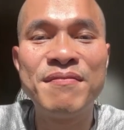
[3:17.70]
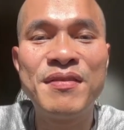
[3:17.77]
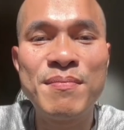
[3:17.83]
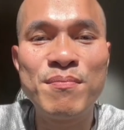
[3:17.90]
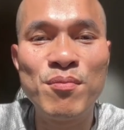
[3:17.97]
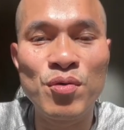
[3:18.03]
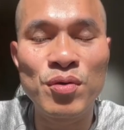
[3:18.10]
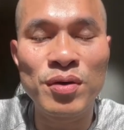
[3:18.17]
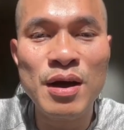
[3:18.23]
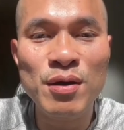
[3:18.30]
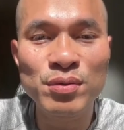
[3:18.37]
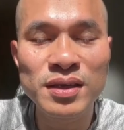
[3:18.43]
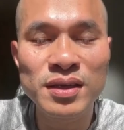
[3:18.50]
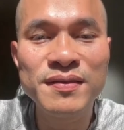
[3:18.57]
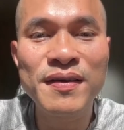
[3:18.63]
và muốn
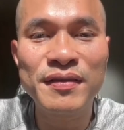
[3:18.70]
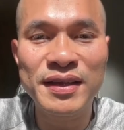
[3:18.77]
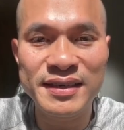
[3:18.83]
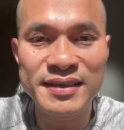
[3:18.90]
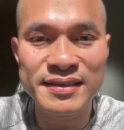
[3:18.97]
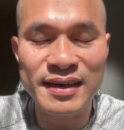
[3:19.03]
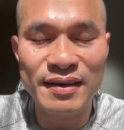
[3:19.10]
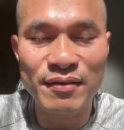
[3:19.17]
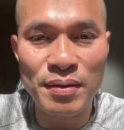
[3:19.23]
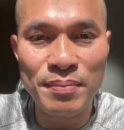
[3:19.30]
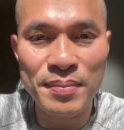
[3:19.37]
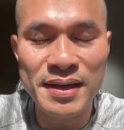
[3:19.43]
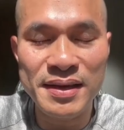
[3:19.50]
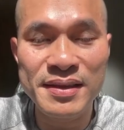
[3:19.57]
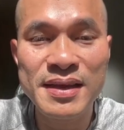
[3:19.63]
đầu tư vào thị trường chứng
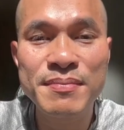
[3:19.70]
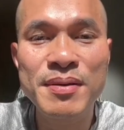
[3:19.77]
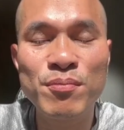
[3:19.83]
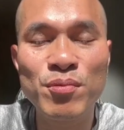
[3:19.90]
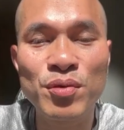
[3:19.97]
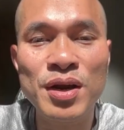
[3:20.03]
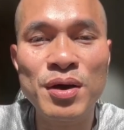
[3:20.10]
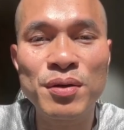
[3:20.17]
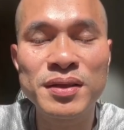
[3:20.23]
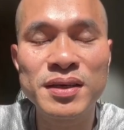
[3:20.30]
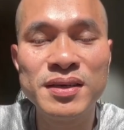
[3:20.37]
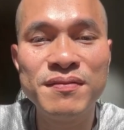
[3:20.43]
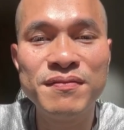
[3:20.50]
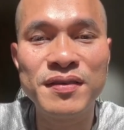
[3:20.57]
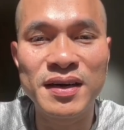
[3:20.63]
khoán Mỹ nhưng mà muốn đầu
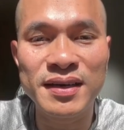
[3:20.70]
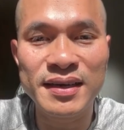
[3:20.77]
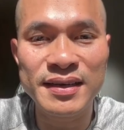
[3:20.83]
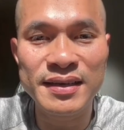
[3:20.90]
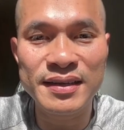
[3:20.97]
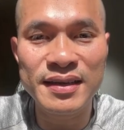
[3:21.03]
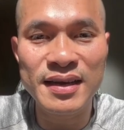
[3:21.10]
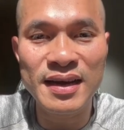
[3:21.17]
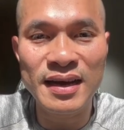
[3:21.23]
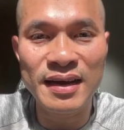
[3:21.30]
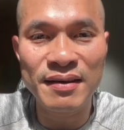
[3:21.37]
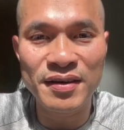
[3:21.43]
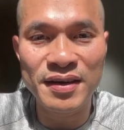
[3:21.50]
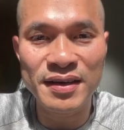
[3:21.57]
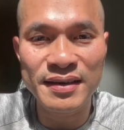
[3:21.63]
tư với kỳ
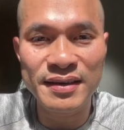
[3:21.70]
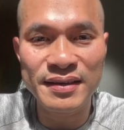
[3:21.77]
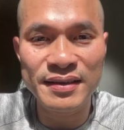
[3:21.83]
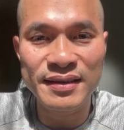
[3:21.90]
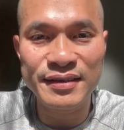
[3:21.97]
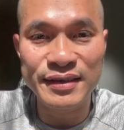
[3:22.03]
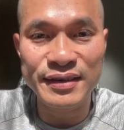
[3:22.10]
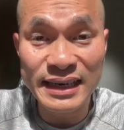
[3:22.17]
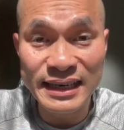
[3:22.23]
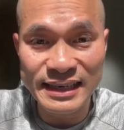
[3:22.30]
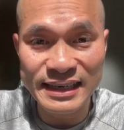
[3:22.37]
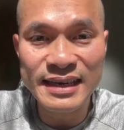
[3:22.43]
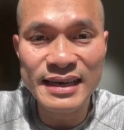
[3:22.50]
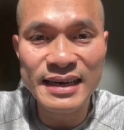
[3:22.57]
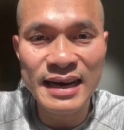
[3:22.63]
à, với kỳ triết
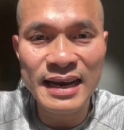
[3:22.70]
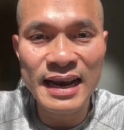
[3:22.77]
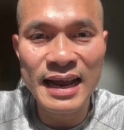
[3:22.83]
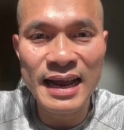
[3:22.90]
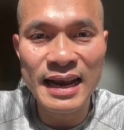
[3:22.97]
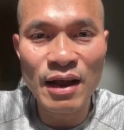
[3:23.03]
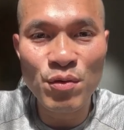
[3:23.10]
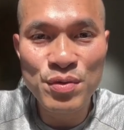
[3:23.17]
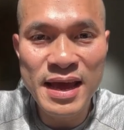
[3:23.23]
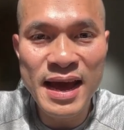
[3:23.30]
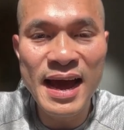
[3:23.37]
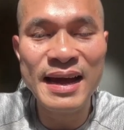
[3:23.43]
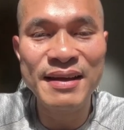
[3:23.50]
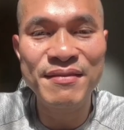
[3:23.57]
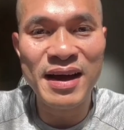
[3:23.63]
lý là lâu
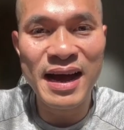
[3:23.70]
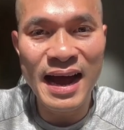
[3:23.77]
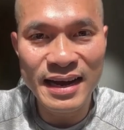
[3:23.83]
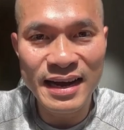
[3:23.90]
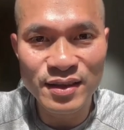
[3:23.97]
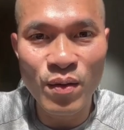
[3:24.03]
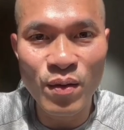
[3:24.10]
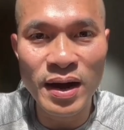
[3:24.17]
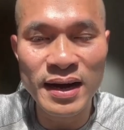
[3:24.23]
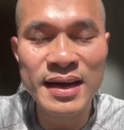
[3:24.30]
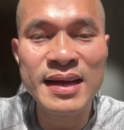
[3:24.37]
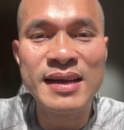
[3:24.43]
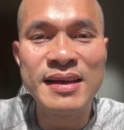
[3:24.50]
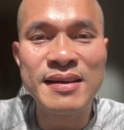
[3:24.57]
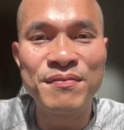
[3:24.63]
dài và an toàn
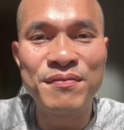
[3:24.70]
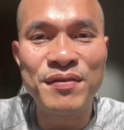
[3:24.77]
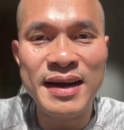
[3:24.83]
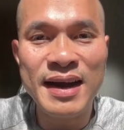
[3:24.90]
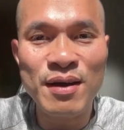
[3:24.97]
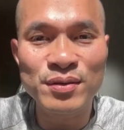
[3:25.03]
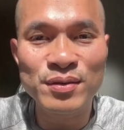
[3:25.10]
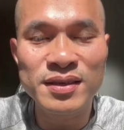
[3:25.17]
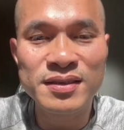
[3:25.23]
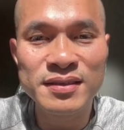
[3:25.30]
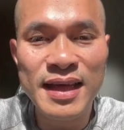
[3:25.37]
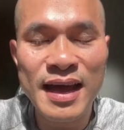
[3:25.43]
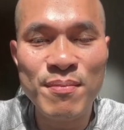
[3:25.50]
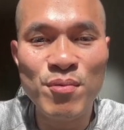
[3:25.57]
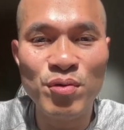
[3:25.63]
và đầu tư
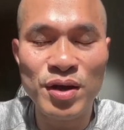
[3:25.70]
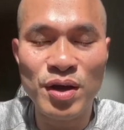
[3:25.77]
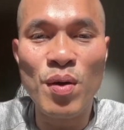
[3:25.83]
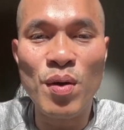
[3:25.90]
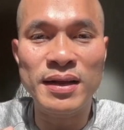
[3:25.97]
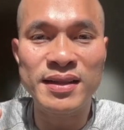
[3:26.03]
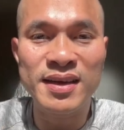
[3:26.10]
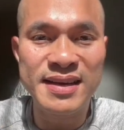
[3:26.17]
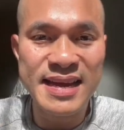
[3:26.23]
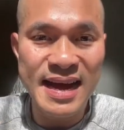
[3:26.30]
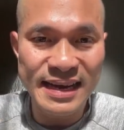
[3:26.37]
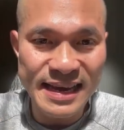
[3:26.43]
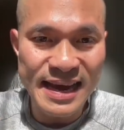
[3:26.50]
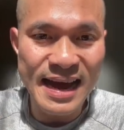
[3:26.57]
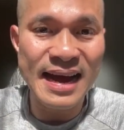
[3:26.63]
theo một cái khoảng thời
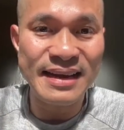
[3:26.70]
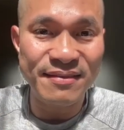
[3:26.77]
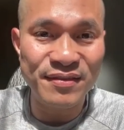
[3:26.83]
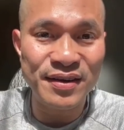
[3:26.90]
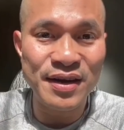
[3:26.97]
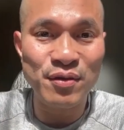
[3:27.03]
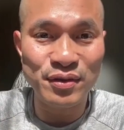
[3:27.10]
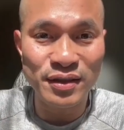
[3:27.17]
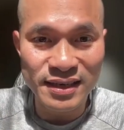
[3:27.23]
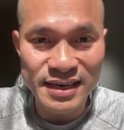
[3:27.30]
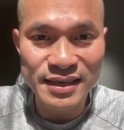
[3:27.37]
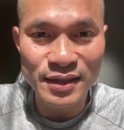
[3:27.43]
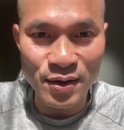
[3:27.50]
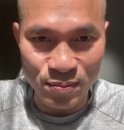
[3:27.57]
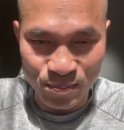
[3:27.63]
gian dài và đầu tư
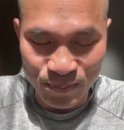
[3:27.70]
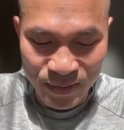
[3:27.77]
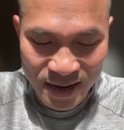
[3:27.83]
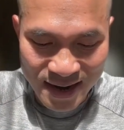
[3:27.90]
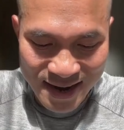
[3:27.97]
liên tục.